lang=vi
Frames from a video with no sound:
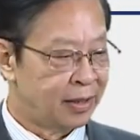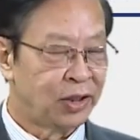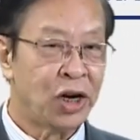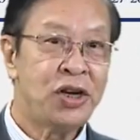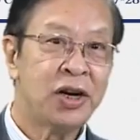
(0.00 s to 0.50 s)

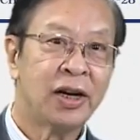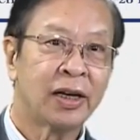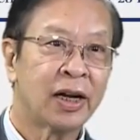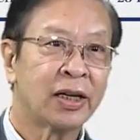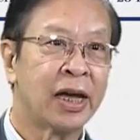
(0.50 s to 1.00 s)
Kính thưa
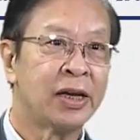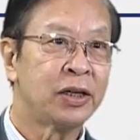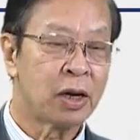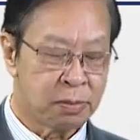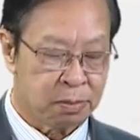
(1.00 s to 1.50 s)
các thầy
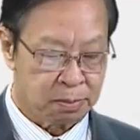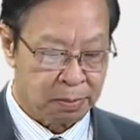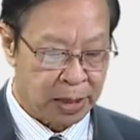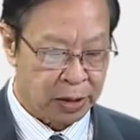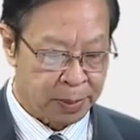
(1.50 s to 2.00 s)
trong
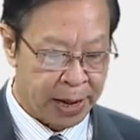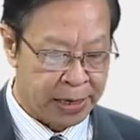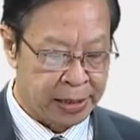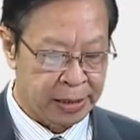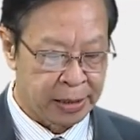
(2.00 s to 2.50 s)
ban chấp
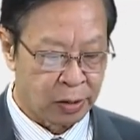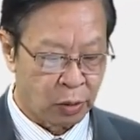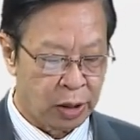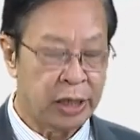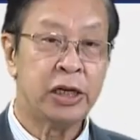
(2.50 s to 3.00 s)
hành
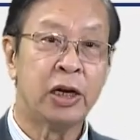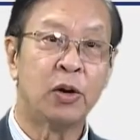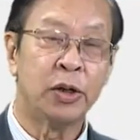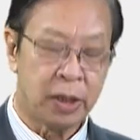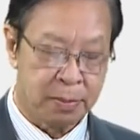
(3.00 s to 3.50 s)
của Liên tri
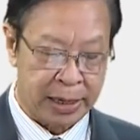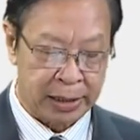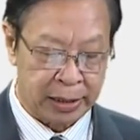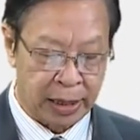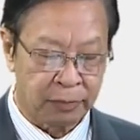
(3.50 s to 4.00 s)
hội tim mạch
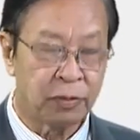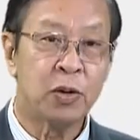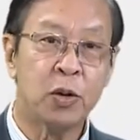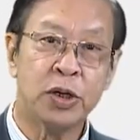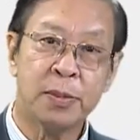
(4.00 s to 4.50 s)
thành phố
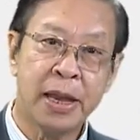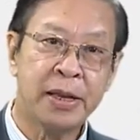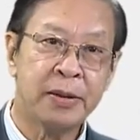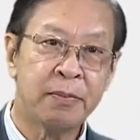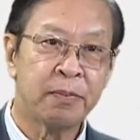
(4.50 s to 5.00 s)
Hồ Chí Minh.
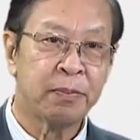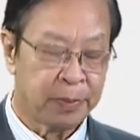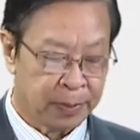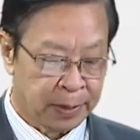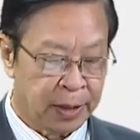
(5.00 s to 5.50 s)

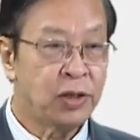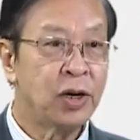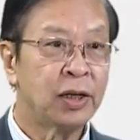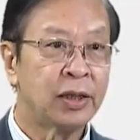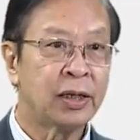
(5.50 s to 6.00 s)
Kính
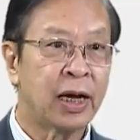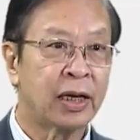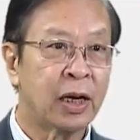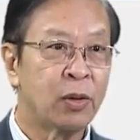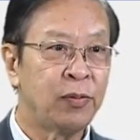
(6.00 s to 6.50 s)
thưa tất cả
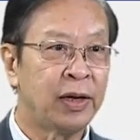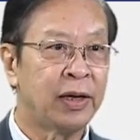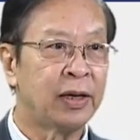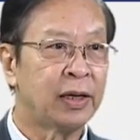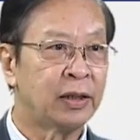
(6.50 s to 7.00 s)
các quý vị
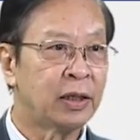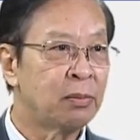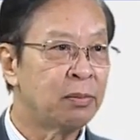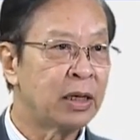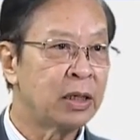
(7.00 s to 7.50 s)

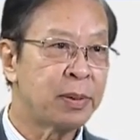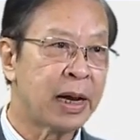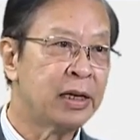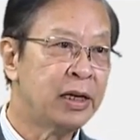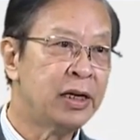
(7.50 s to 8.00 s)
trong ban chấp
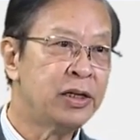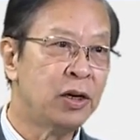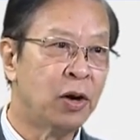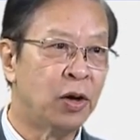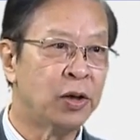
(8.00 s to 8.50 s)
hành Liên tri
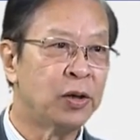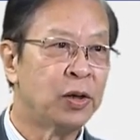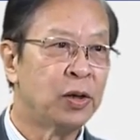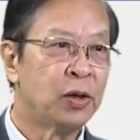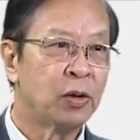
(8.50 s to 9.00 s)
hội
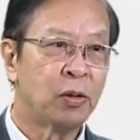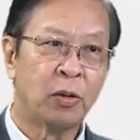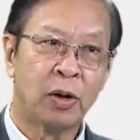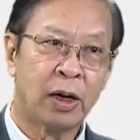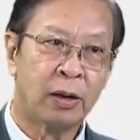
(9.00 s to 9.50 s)

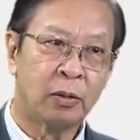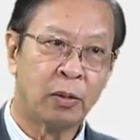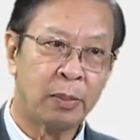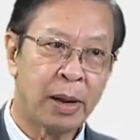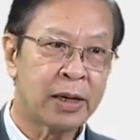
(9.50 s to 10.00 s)
của
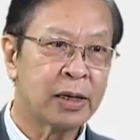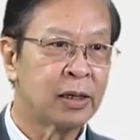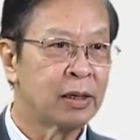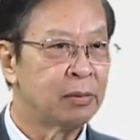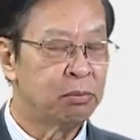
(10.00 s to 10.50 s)
ngoài Bắc,
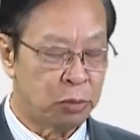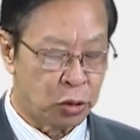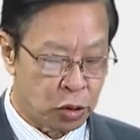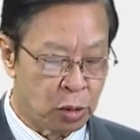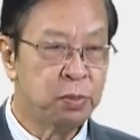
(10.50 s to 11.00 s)
miền
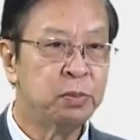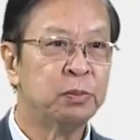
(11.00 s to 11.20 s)
Trung